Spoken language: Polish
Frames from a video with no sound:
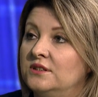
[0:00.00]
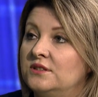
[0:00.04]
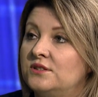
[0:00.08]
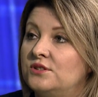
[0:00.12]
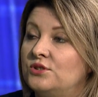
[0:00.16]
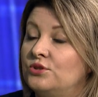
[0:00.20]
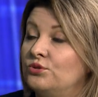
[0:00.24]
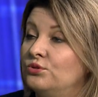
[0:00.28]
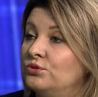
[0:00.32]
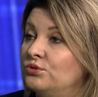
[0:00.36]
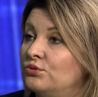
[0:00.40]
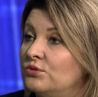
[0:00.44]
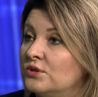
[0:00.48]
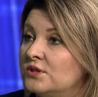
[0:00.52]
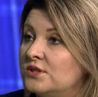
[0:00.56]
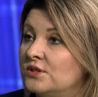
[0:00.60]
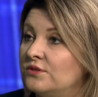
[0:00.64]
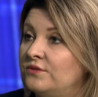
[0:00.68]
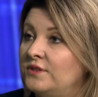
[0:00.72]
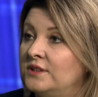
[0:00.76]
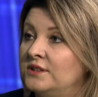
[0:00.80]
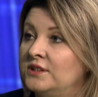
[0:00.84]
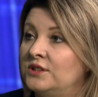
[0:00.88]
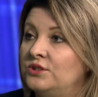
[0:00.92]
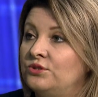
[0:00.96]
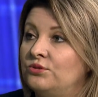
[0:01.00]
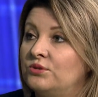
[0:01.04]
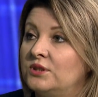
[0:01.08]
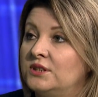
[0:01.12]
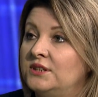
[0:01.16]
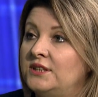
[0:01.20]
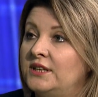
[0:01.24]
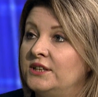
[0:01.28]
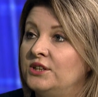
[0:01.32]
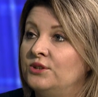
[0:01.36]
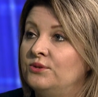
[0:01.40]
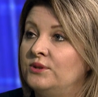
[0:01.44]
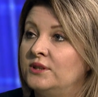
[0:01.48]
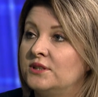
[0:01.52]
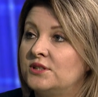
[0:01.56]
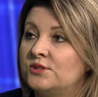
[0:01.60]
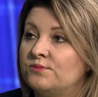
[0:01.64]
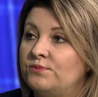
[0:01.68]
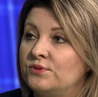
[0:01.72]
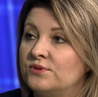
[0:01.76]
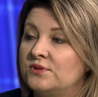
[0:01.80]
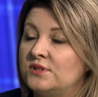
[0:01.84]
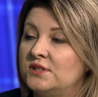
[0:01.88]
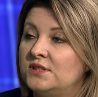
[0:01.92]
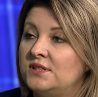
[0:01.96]
strukturyzowane, które dają
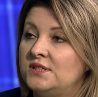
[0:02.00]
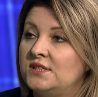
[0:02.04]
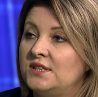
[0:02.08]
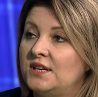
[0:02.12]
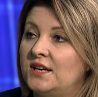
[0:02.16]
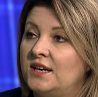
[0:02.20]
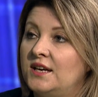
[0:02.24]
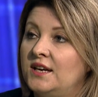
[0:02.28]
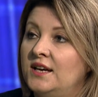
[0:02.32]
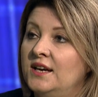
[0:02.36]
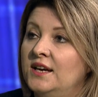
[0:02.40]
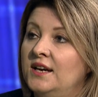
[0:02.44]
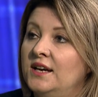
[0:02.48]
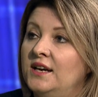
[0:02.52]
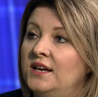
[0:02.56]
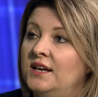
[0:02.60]
ekspozycję